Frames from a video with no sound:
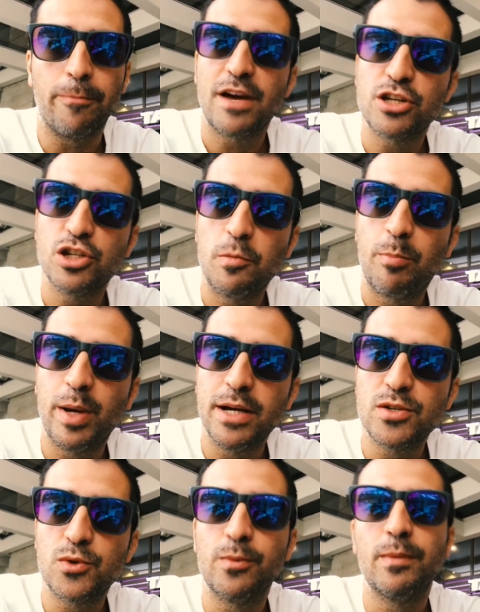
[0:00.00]
Faixa de
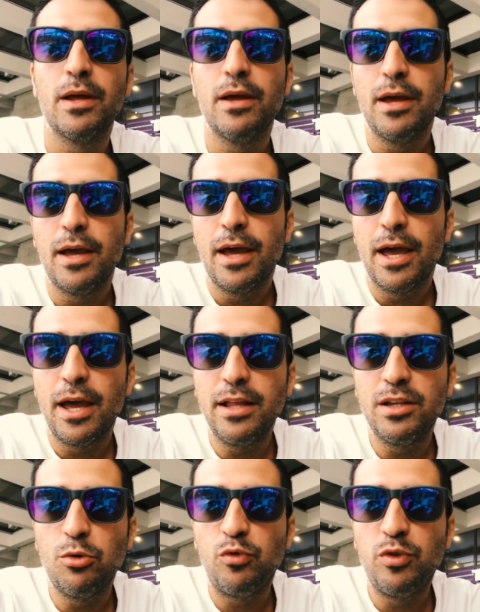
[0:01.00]
preço
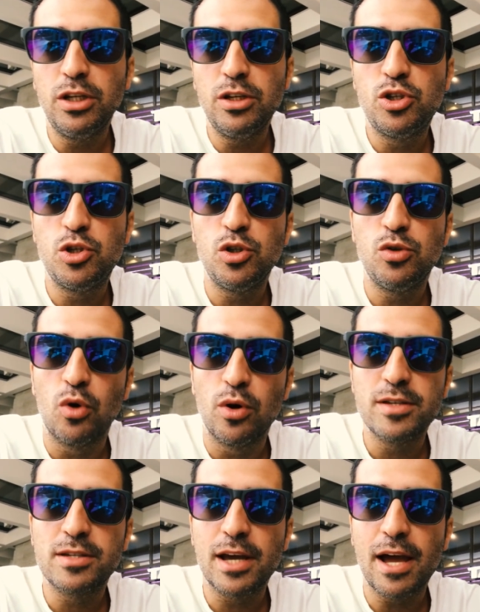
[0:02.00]
entre R$ e
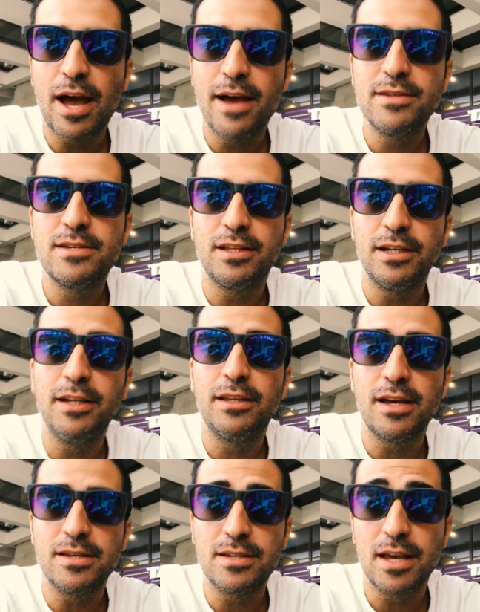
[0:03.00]
R$
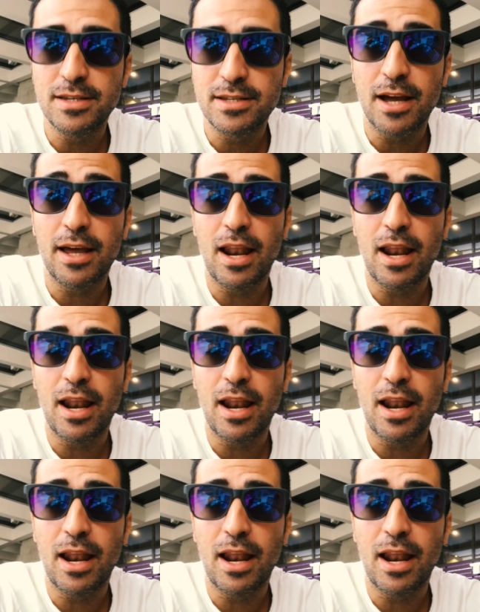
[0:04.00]
36,00, né?